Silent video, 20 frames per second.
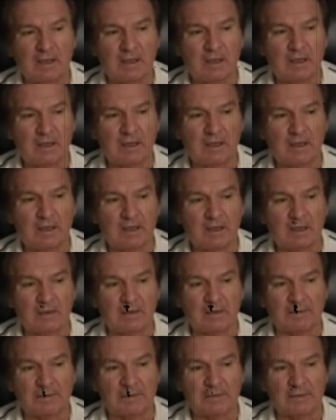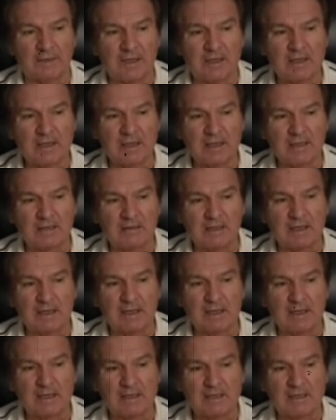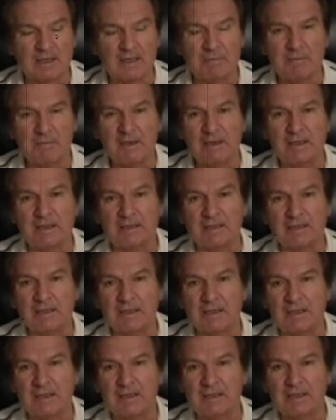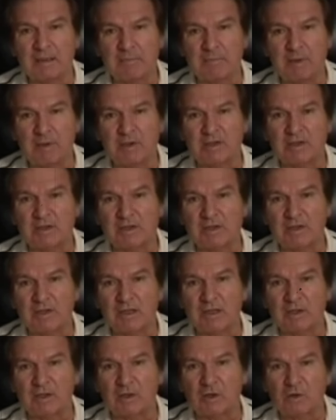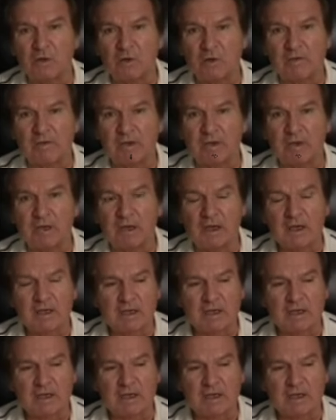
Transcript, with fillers: Э, на некоторых из них были следы запекшейся крови.